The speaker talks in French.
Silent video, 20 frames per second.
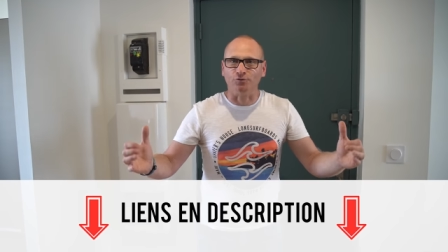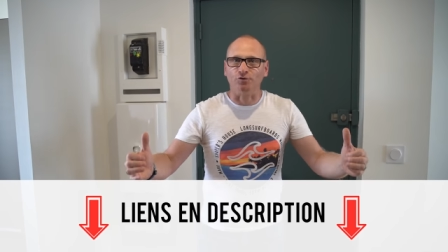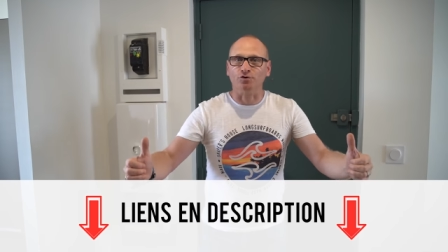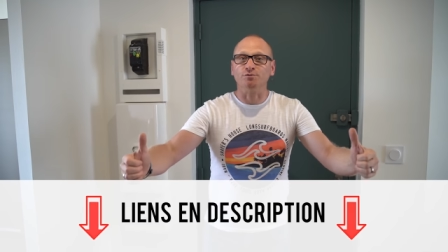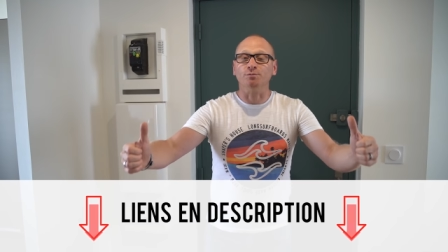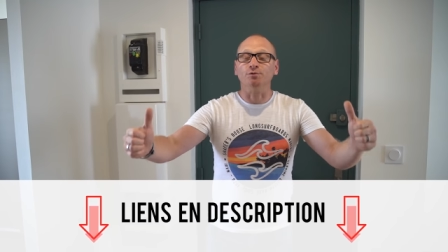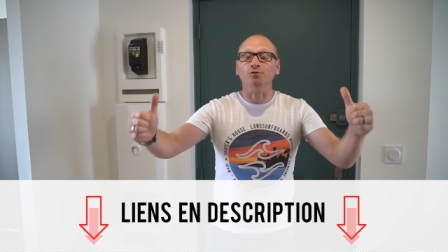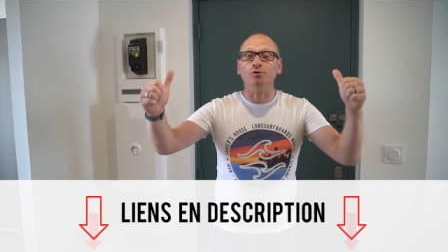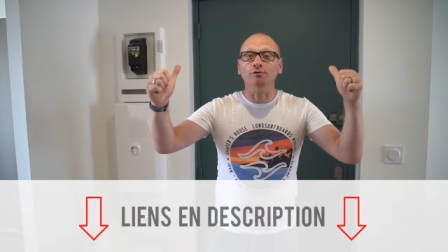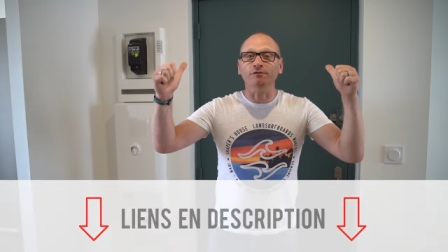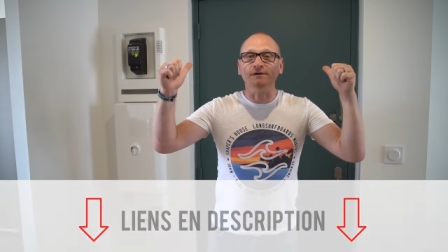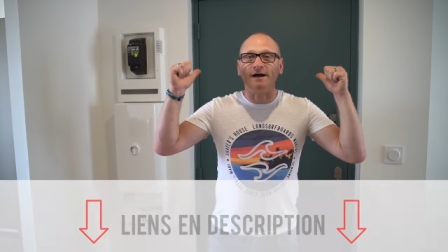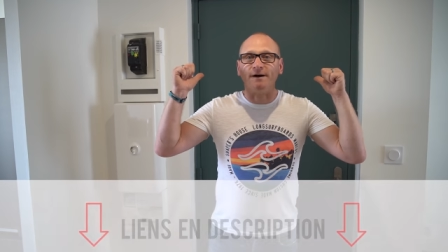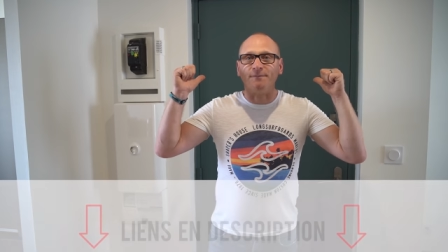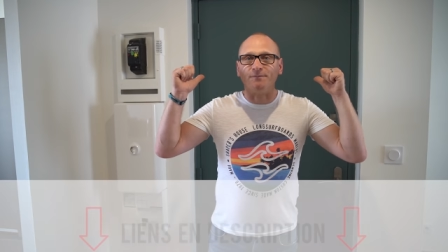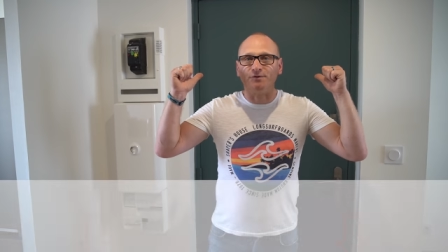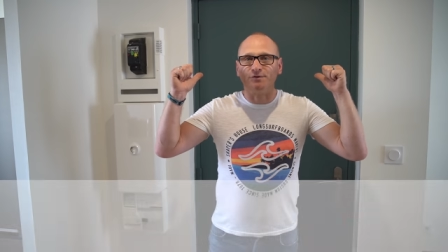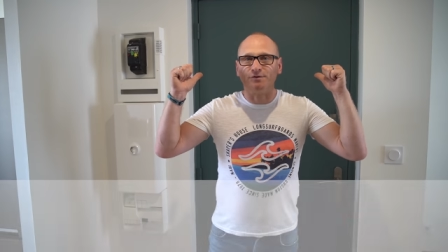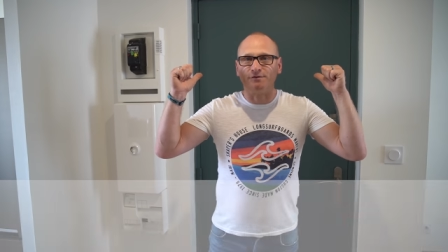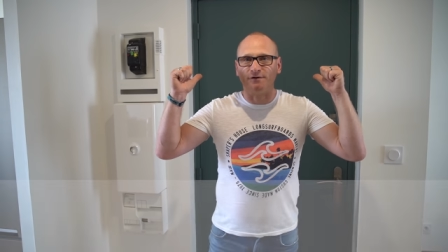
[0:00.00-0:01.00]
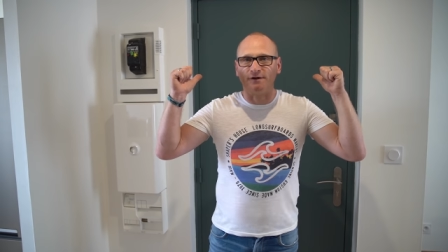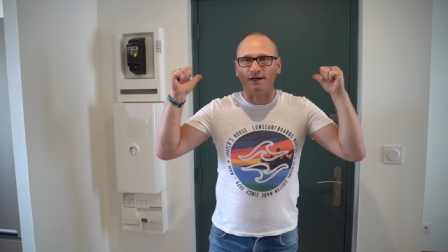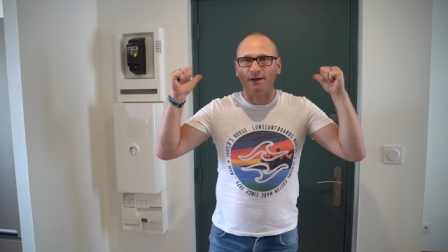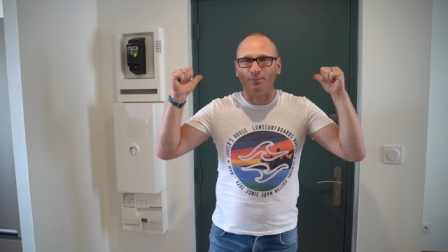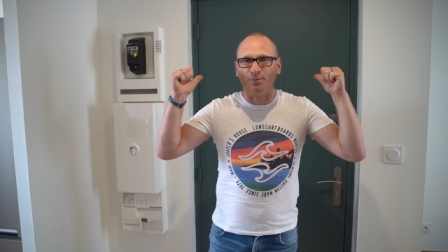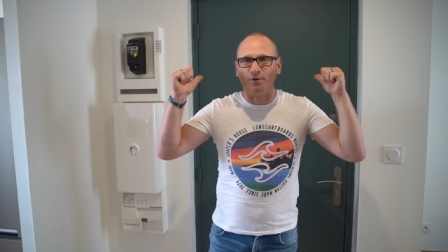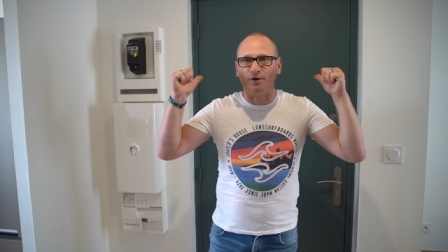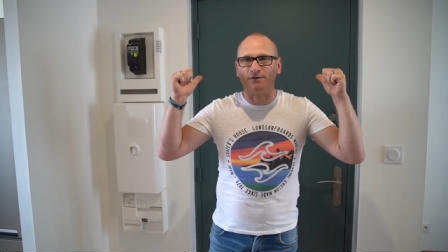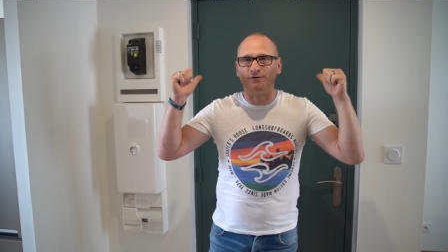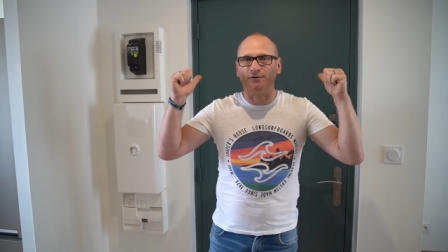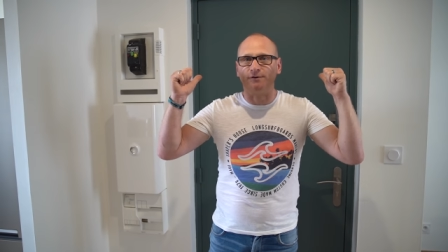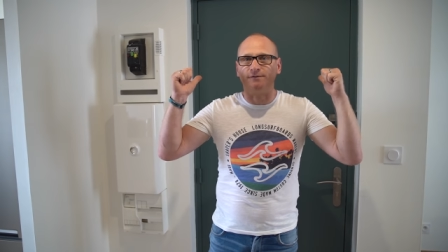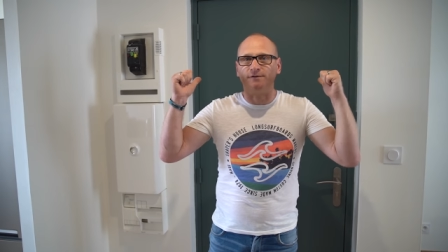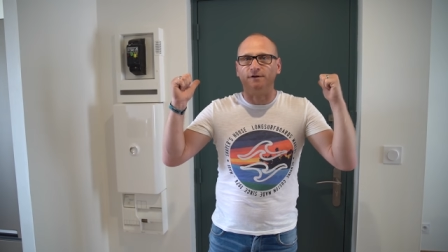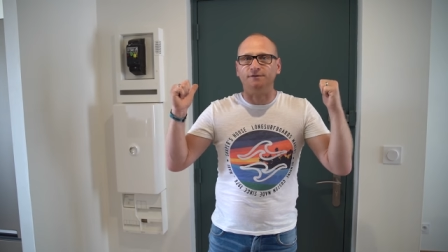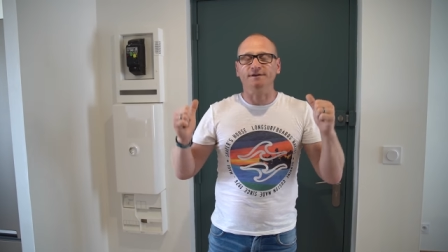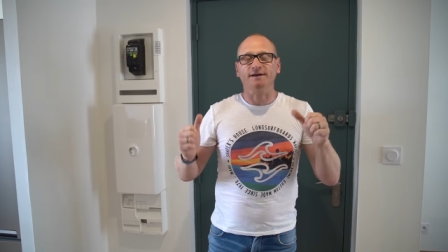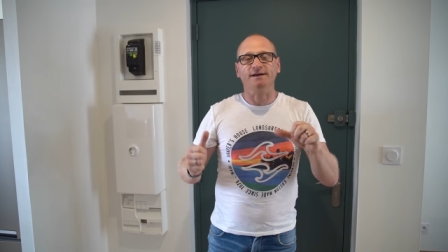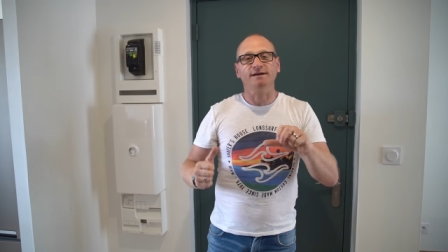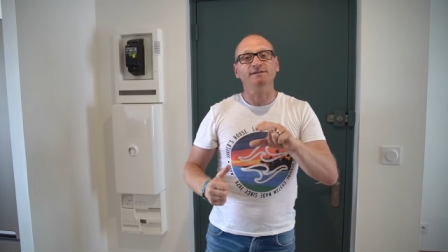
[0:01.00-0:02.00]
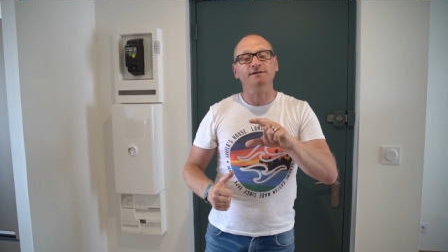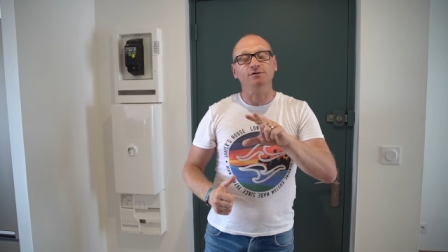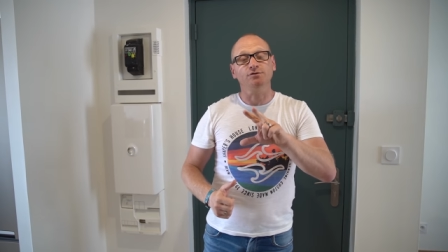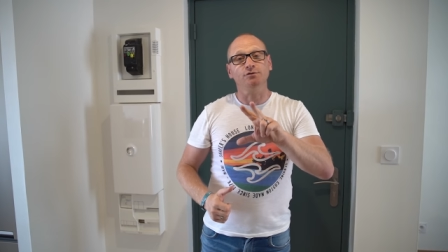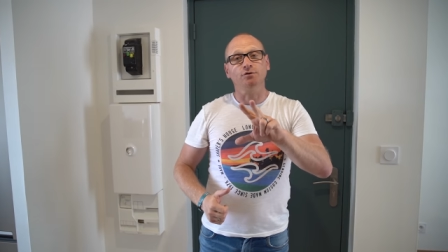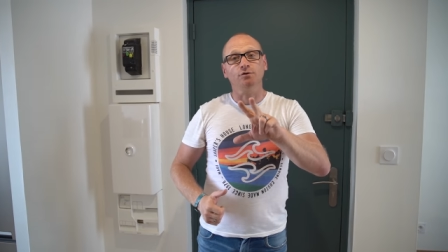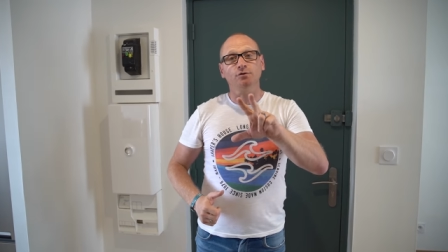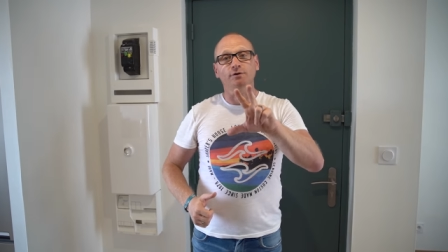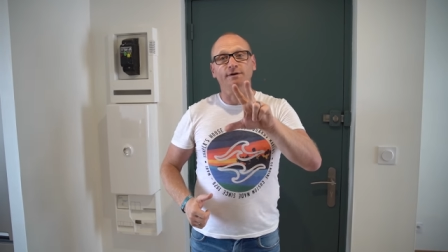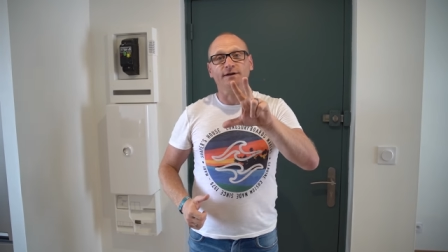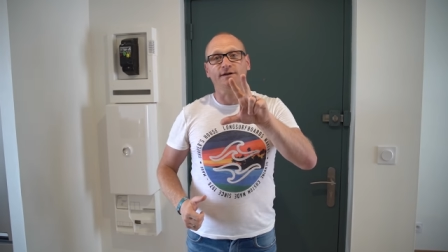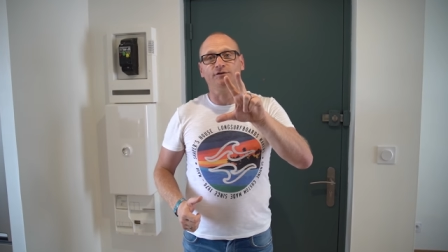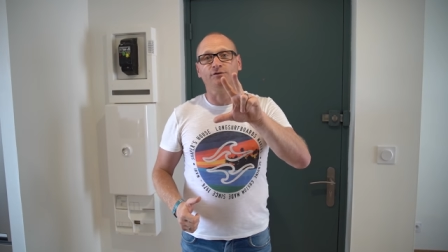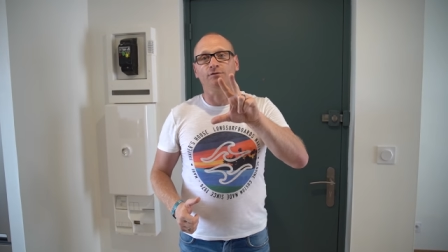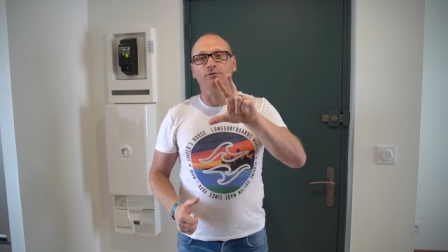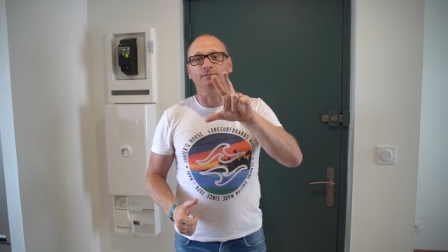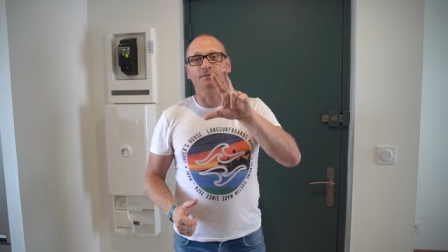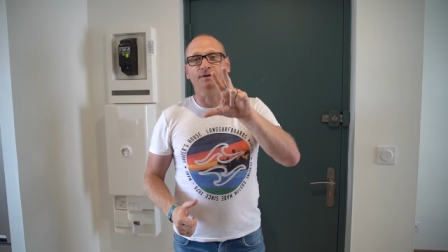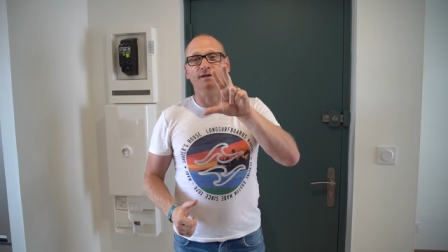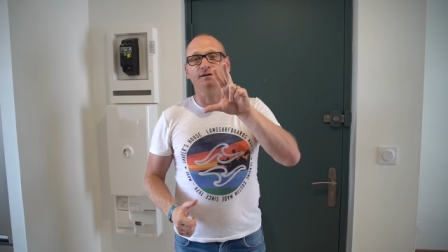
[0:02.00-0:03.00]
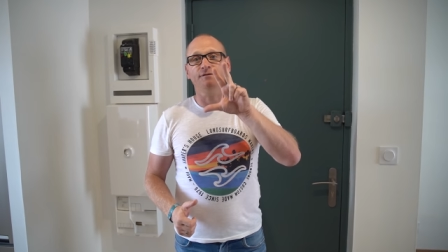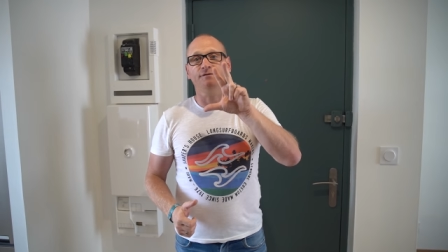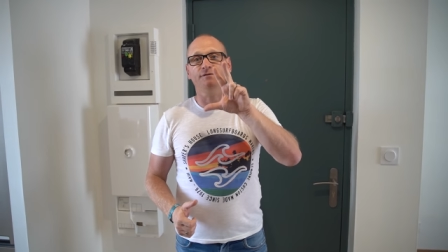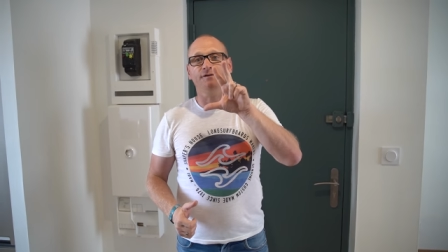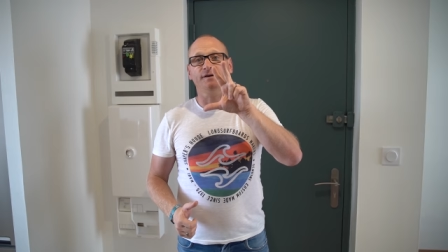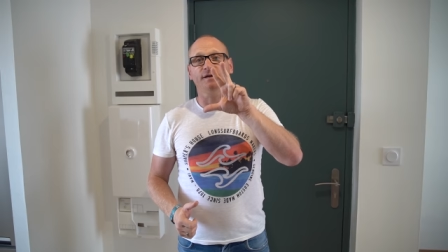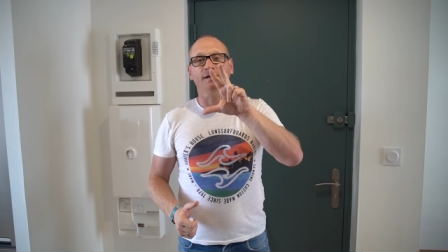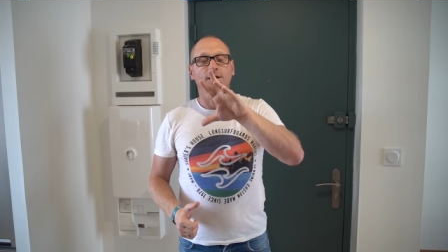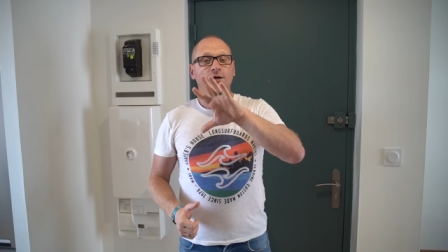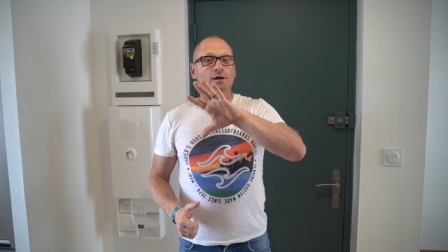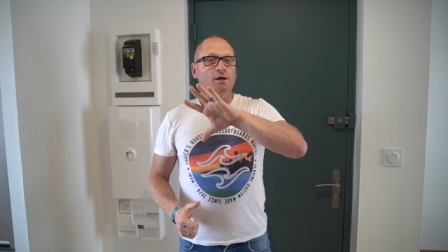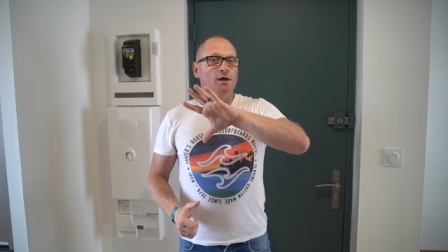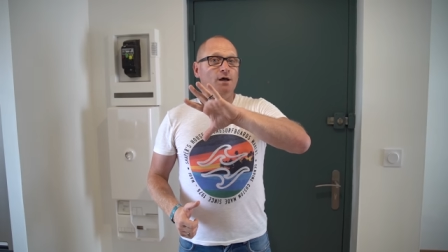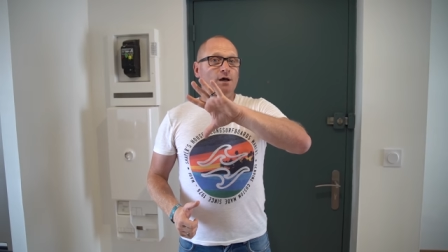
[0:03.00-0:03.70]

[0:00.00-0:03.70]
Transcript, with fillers: Donc je me trouve là devant la porte d'entrée, c'est une colocation qui fait